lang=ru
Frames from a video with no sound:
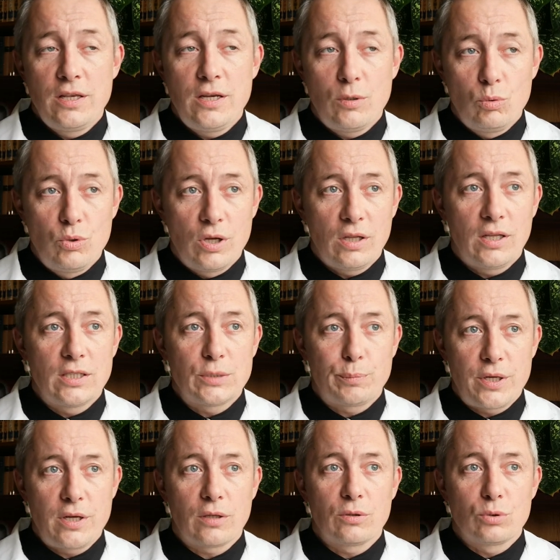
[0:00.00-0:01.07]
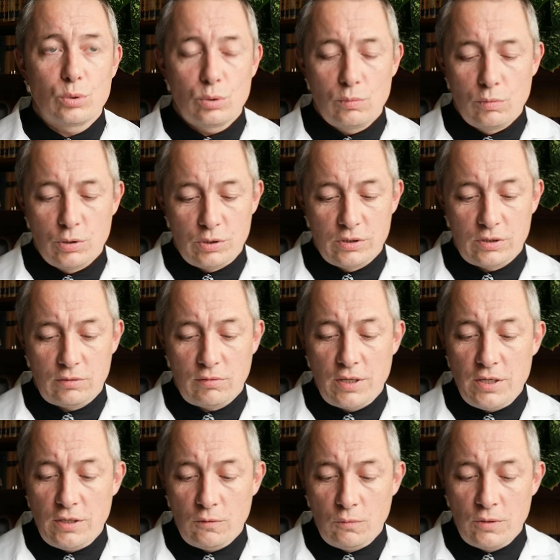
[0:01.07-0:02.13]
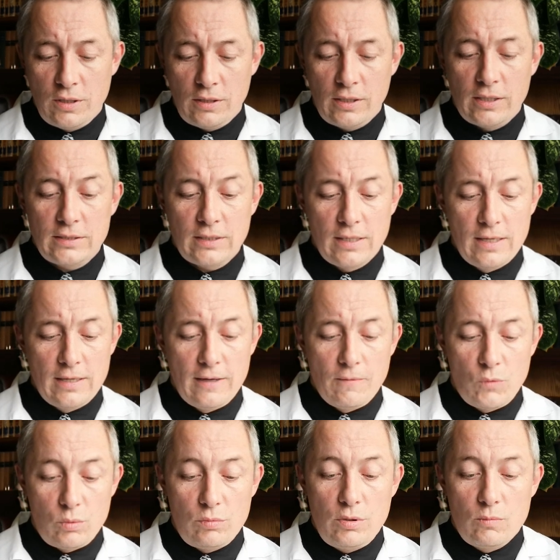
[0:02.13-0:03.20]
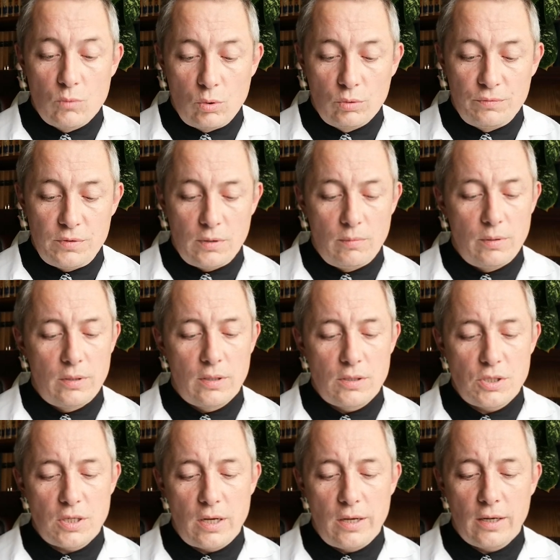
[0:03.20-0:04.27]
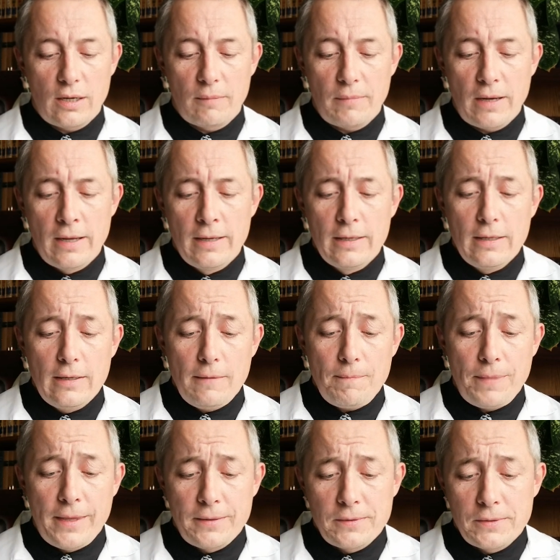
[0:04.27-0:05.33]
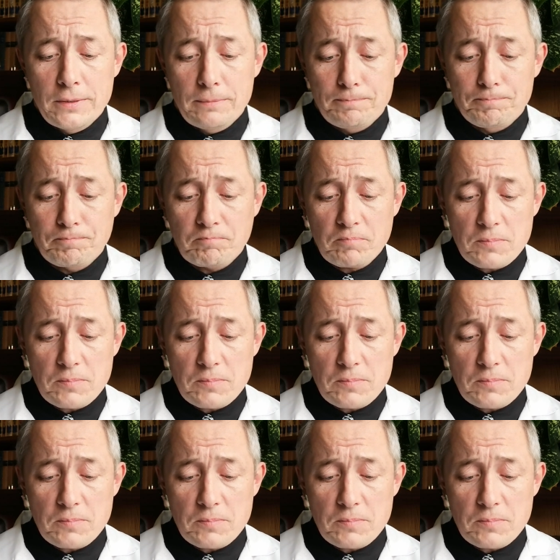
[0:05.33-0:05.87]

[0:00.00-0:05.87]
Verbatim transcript: не удалась. Понятно, что у большинства не удалась. Ну, не могут все быть начальниками. Вот.